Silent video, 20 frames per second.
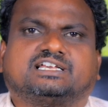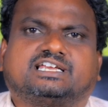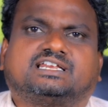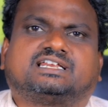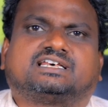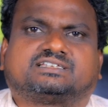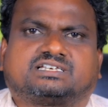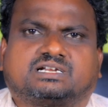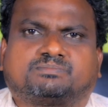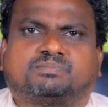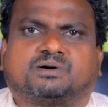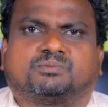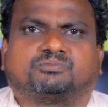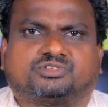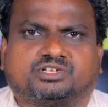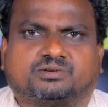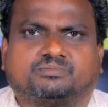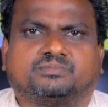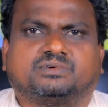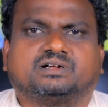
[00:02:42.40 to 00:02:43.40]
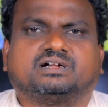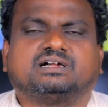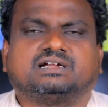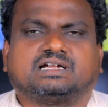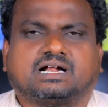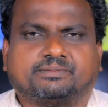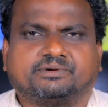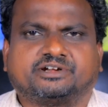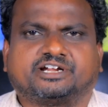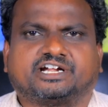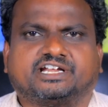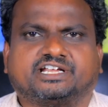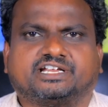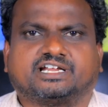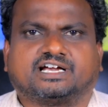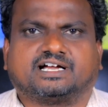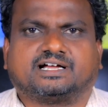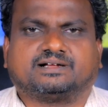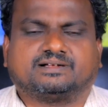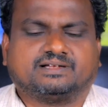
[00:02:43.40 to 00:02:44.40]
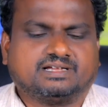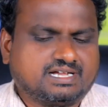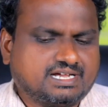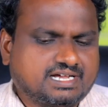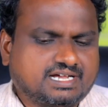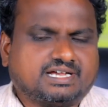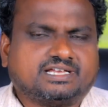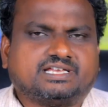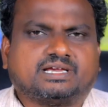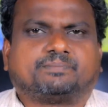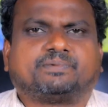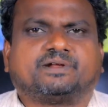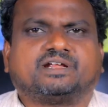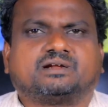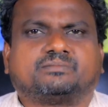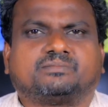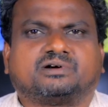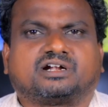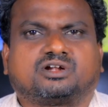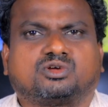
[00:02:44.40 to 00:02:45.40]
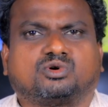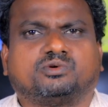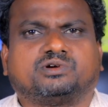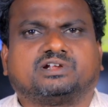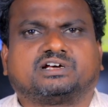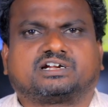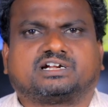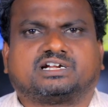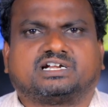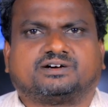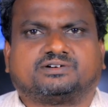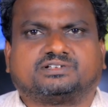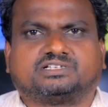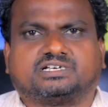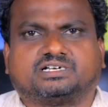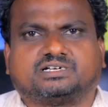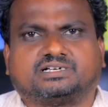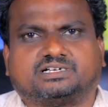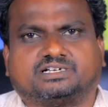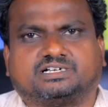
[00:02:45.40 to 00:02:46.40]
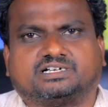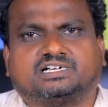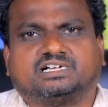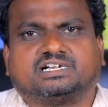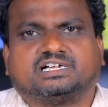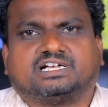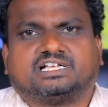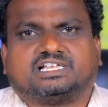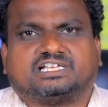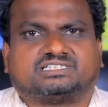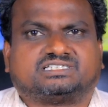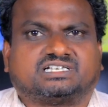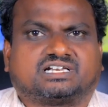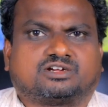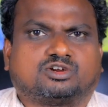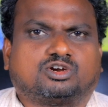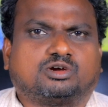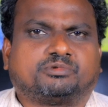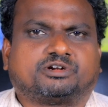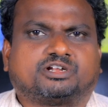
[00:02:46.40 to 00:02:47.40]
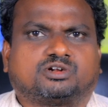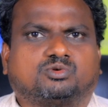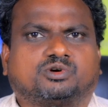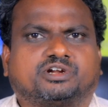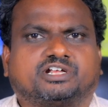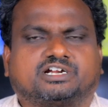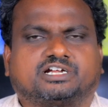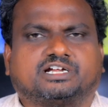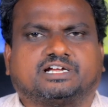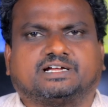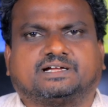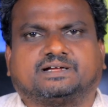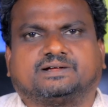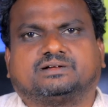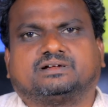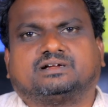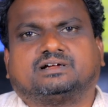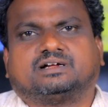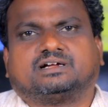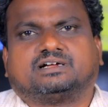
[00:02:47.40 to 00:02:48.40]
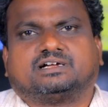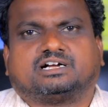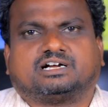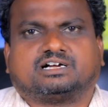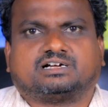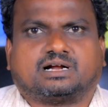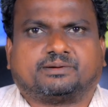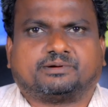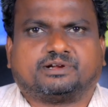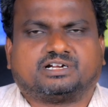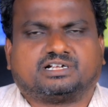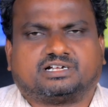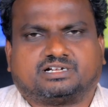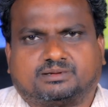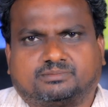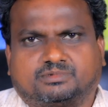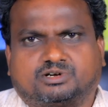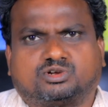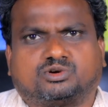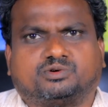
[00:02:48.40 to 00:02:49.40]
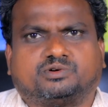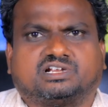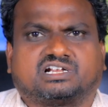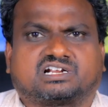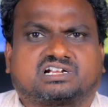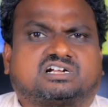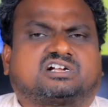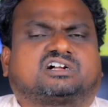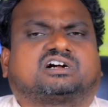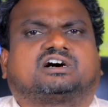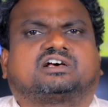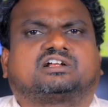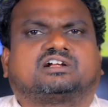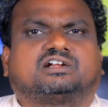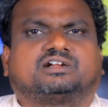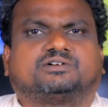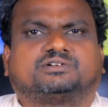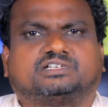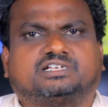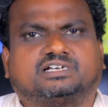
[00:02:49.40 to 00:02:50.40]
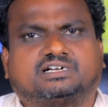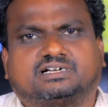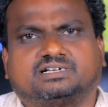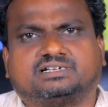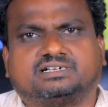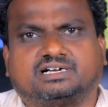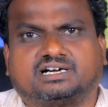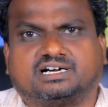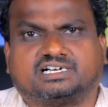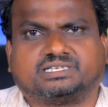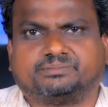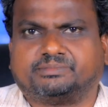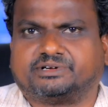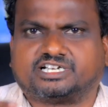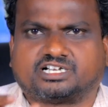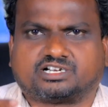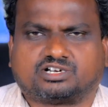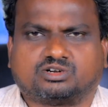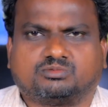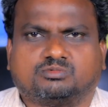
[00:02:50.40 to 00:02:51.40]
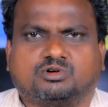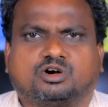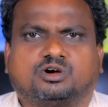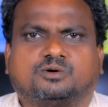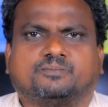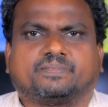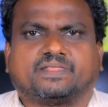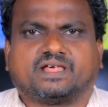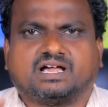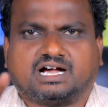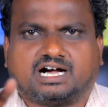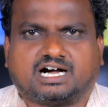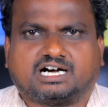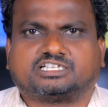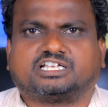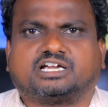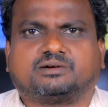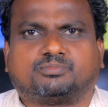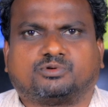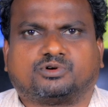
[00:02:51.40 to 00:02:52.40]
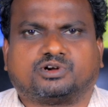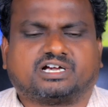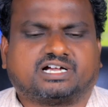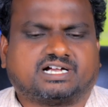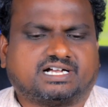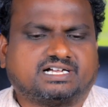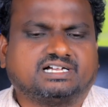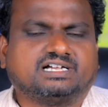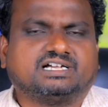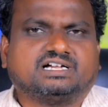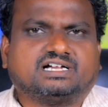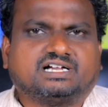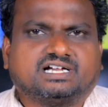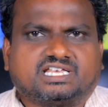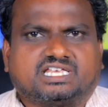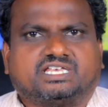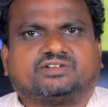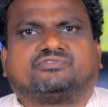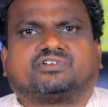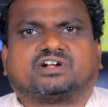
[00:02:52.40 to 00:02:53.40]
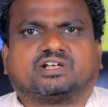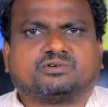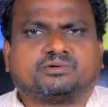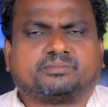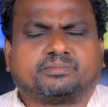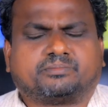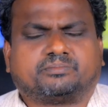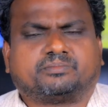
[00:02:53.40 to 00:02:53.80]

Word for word: என்ன சிறப்பம்சம் அப்படின்னு கேட்டிங்கன்னா எப்படி நம்ம டூ வீலர்களில் வந்து இத்தனை கிலோமீட்டர் ஓடி இருக்கு அப்படின்னு நம்ம டூ வீலர் கார்களில் வந்து அந்த மீட்டர் இருக்குமோ அதே போல் இவ்வளவு